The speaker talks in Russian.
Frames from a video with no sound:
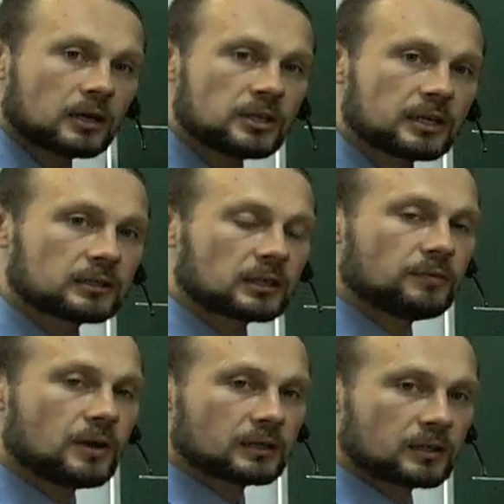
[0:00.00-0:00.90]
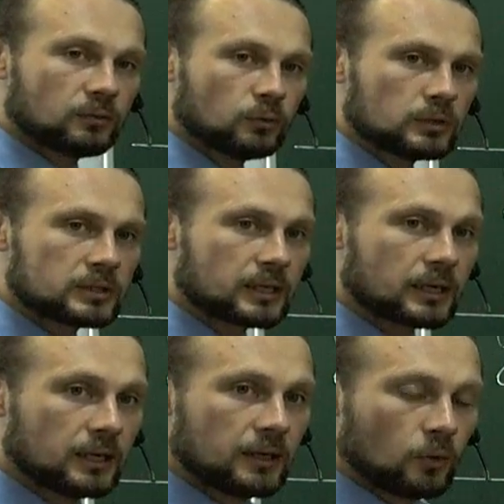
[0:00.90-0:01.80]
некоторая вектор-функция,
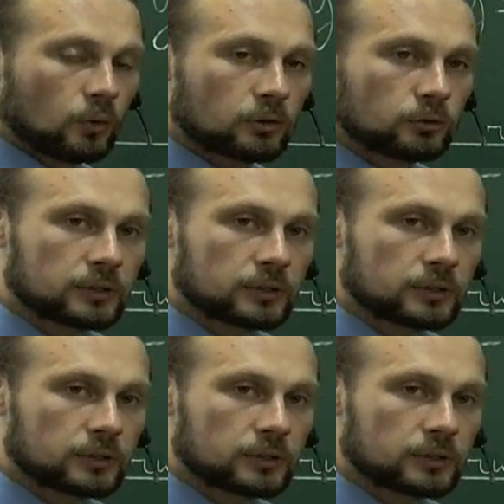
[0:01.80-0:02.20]
у которой